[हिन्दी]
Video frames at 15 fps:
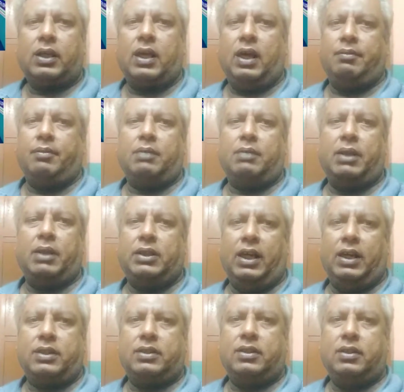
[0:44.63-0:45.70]
कमर में
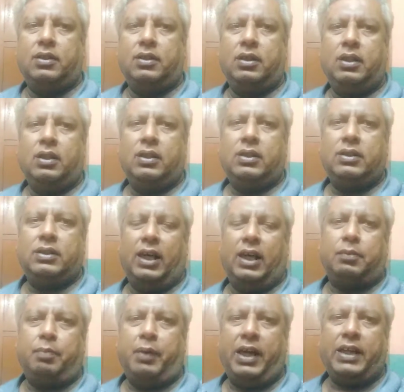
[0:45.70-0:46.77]
दर्द
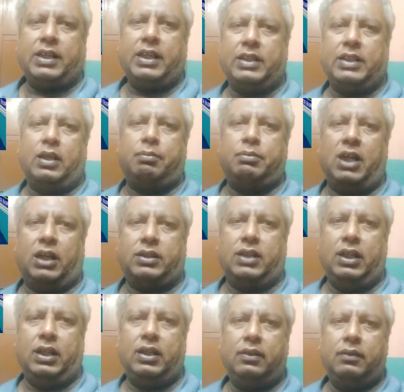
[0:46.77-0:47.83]
दर्द पैर की तरफ
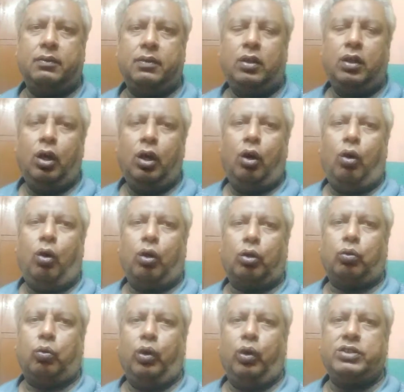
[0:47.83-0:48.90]
जाते हैं
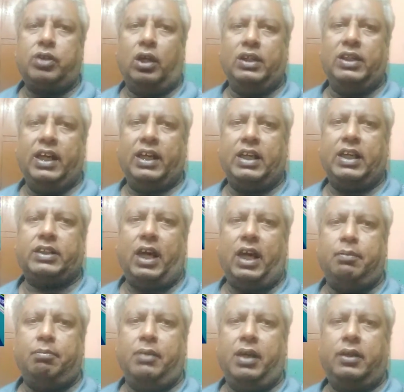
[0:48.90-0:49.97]
और कोई चलने का
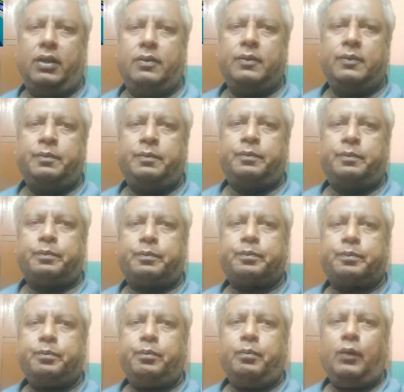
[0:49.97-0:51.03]
टाइम में
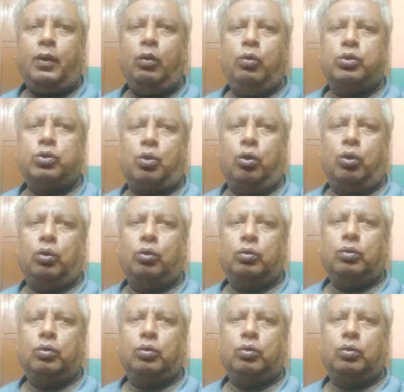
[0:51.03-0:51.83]
उसको